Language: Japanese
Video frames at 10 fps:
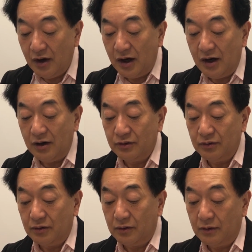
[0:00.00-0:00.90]
あ
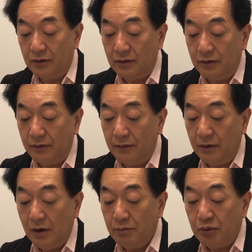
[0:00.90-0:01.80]
の
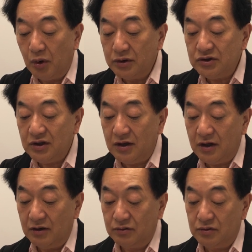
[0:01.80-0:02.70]
ブローディ政
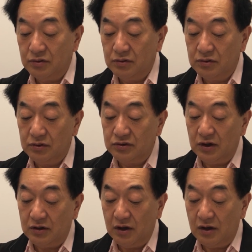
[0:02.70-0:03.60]
権っていう
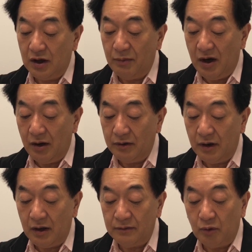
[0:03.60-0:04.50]
政権が
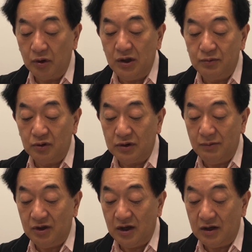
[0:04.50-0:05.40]
まあオリーブの木
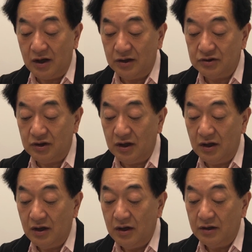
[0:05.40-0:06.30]
みたいな感じで
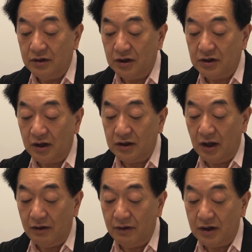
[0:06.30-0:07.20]
できたきた
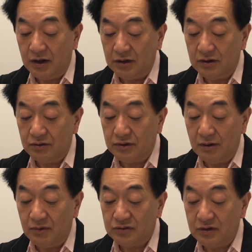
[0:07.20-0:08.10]
わけなんでござ
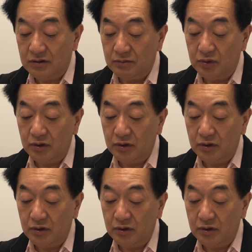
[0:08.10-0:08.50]
いますけども